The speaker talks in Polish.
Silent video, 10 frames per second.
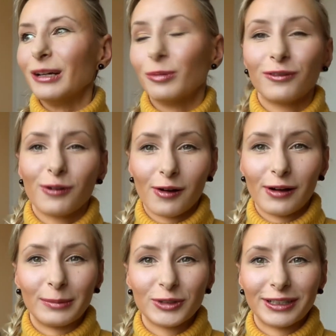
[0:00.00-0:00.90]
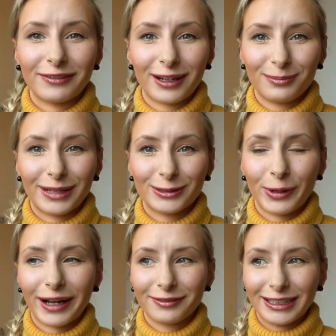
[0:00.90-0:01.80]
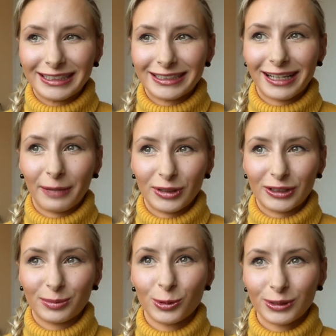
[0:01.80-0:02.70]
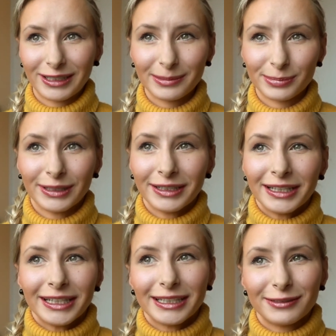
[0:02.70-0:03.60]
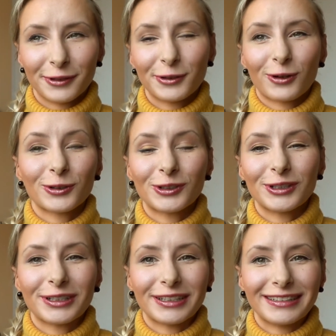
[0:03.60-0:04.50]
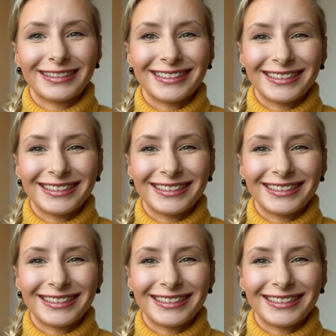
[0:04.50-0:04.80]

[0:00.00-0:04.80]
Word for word: bo e, wychowałam się na Walim Mazurach, więc dla mnie smród ryb i wodorośli i